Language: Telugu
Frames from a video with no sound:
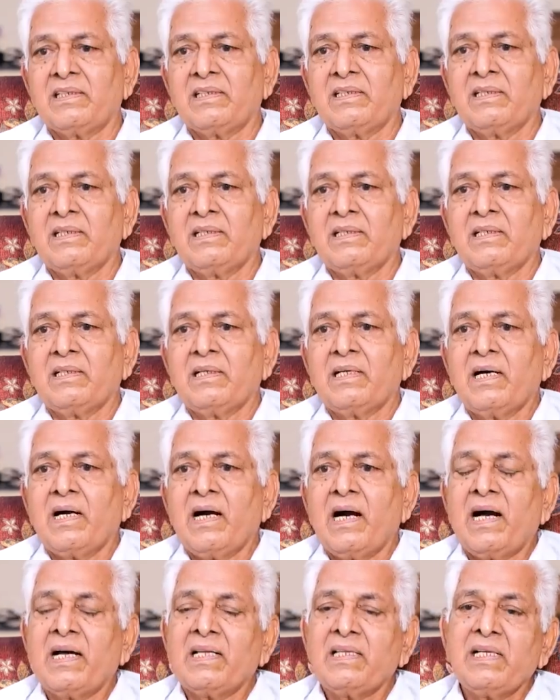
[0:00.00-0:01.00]
నుంచి
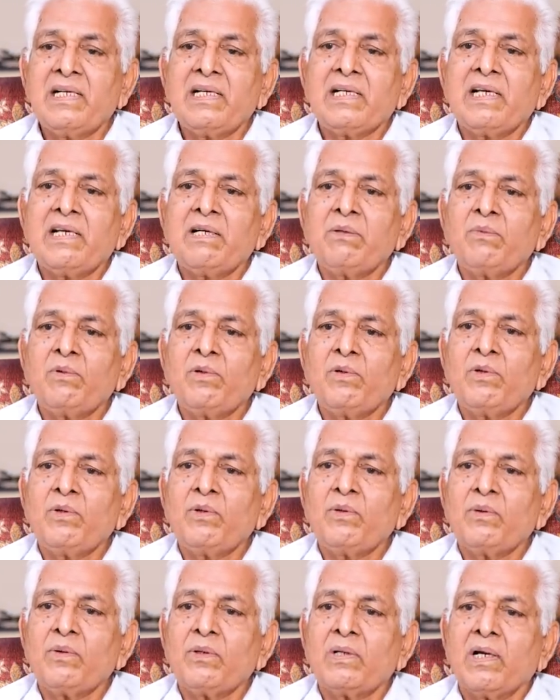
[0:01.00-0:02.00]
అదే టైంలో
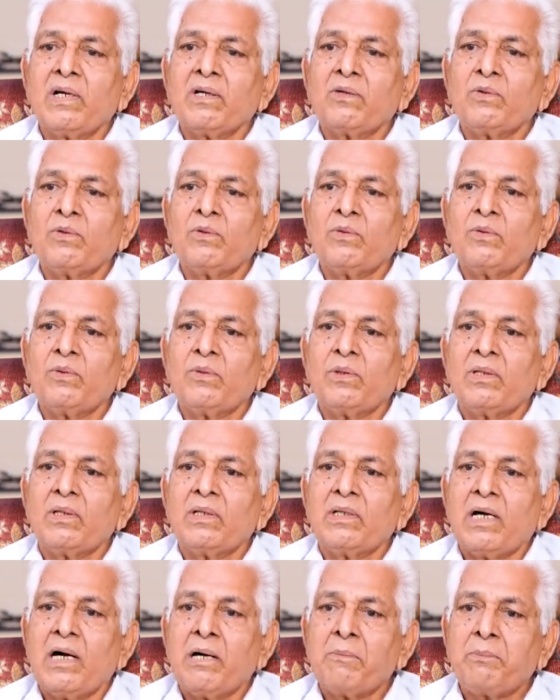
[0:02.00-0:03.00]
నాకు
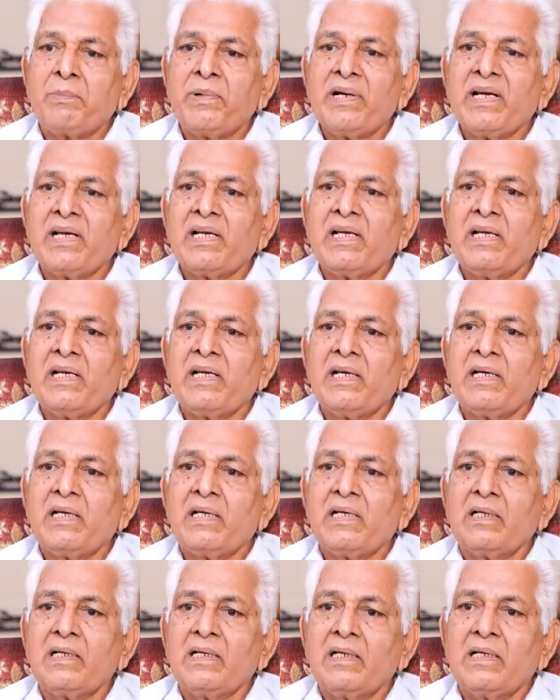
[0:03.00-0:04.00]
అప్పటికి
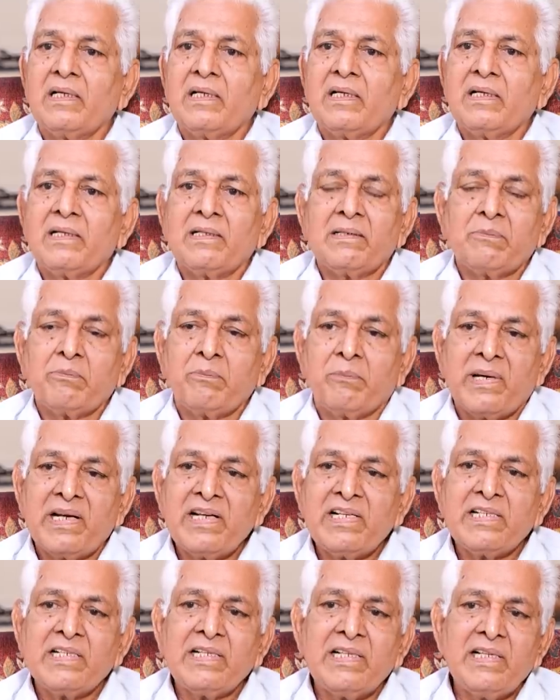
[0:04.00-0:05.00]

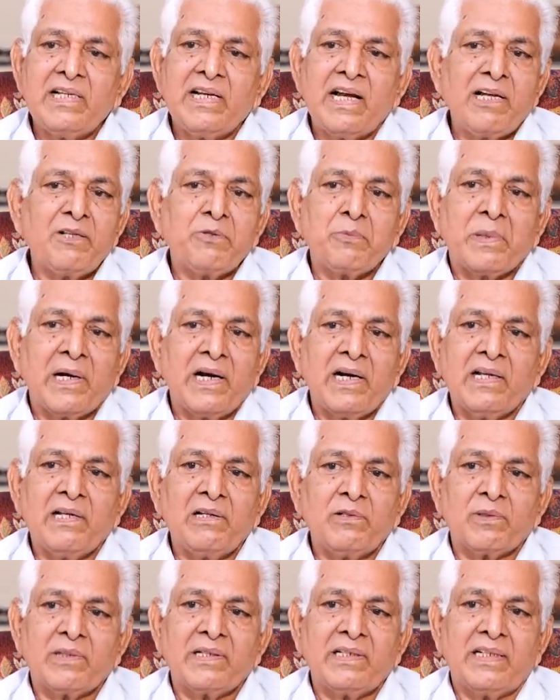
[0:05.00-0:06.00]
మనిషికి ఐదు
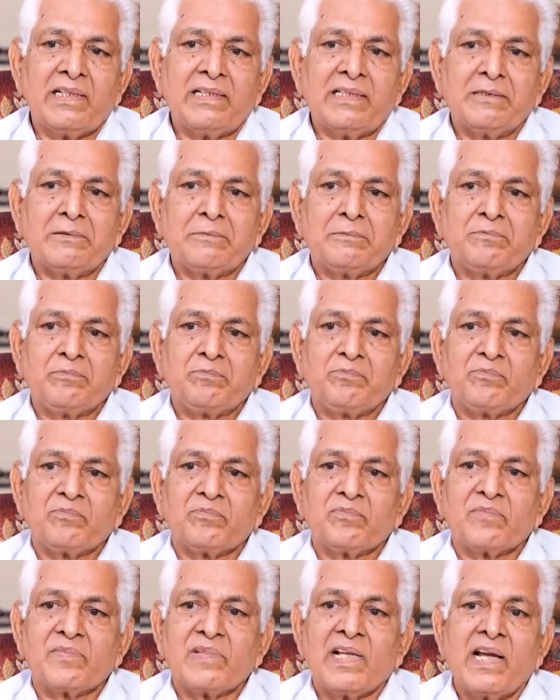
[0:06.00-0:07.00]
ప్రాణాలు ఉంటాయండి
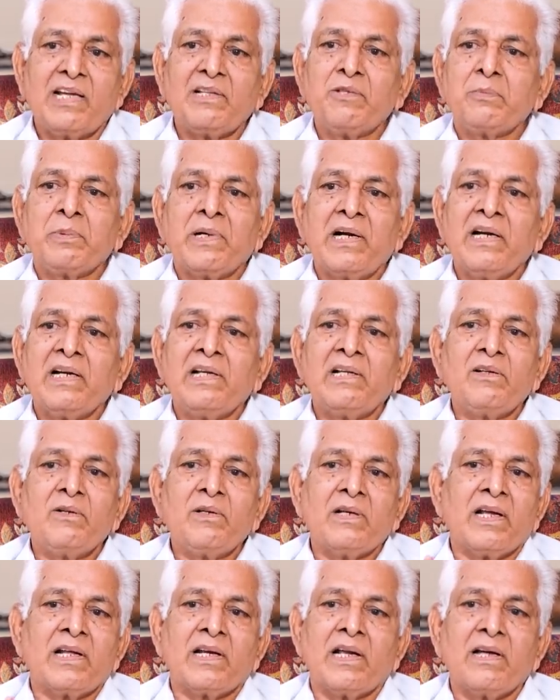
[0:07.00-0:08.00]
ఐదు ప్రాణాల్లో
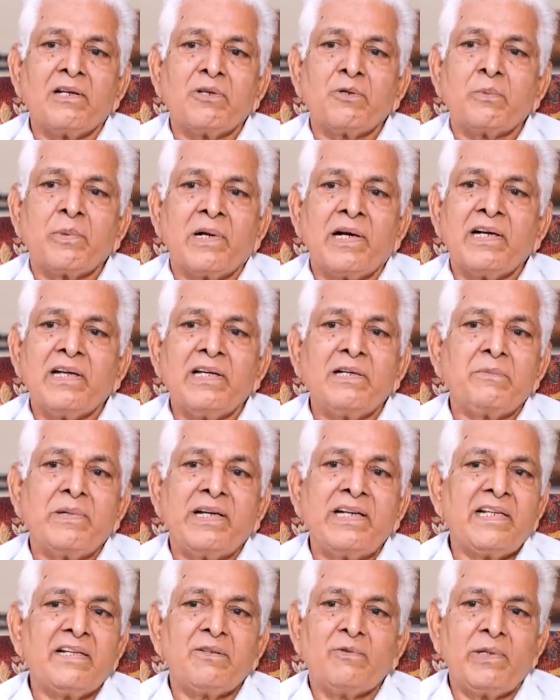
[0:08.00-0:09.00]
నా నాలుగు ప్రాణాలు
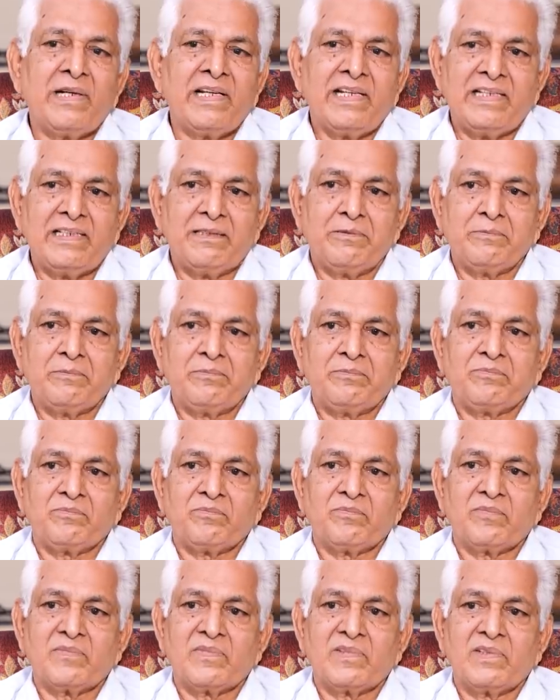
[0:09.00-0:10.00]
బయటే ఉండేవి
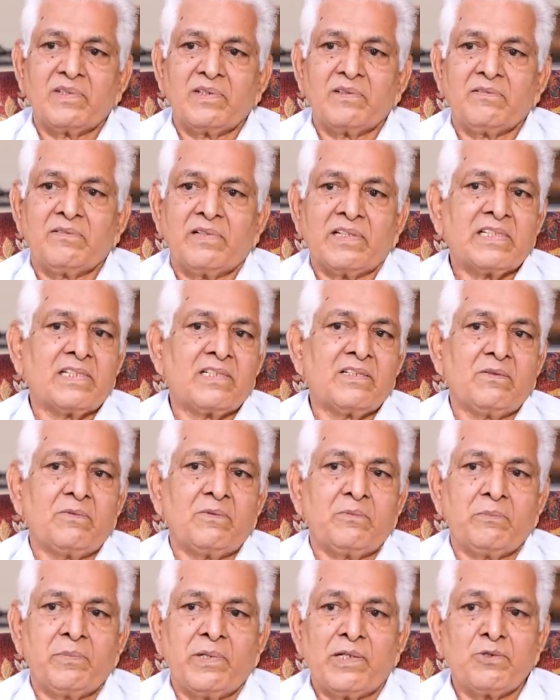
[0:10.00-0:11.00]
ఫస్ట్
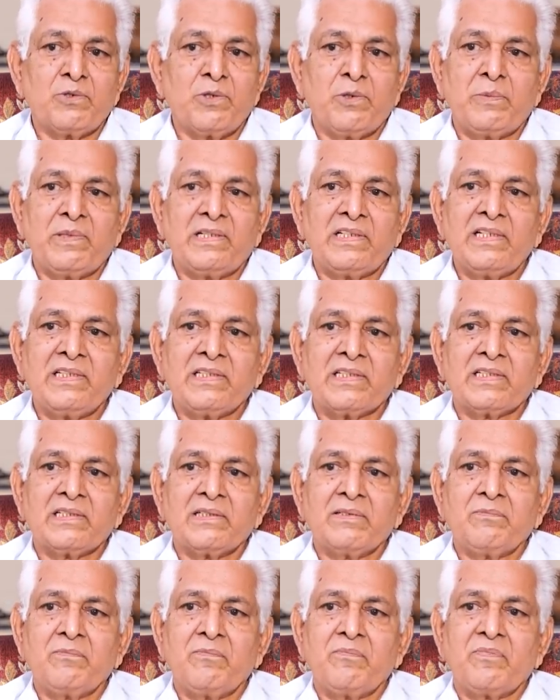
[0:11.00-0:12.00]
పర్చూర్ బ్రదర్స్
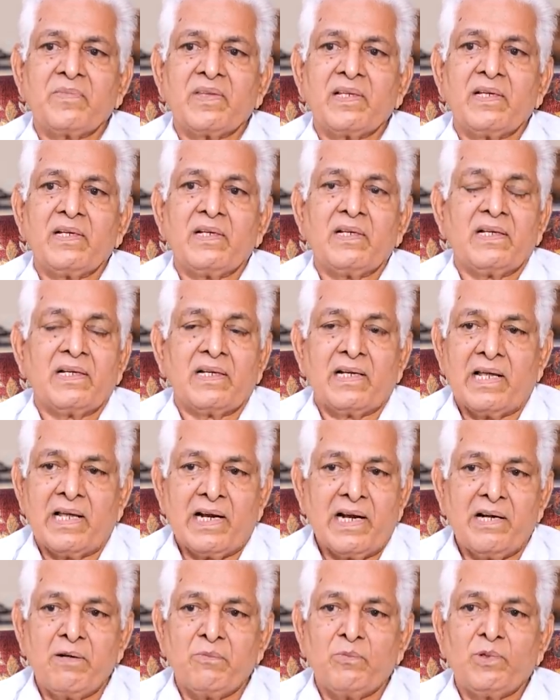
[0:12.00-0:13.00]

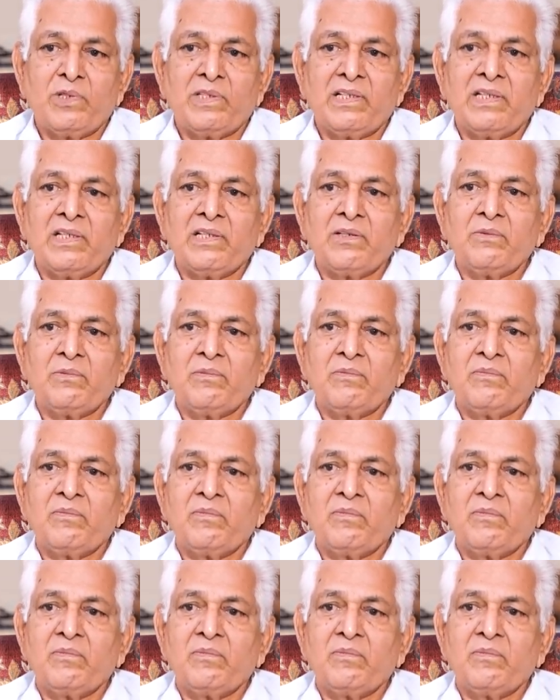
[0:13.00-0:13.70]
నారాయణమూర్తి గారు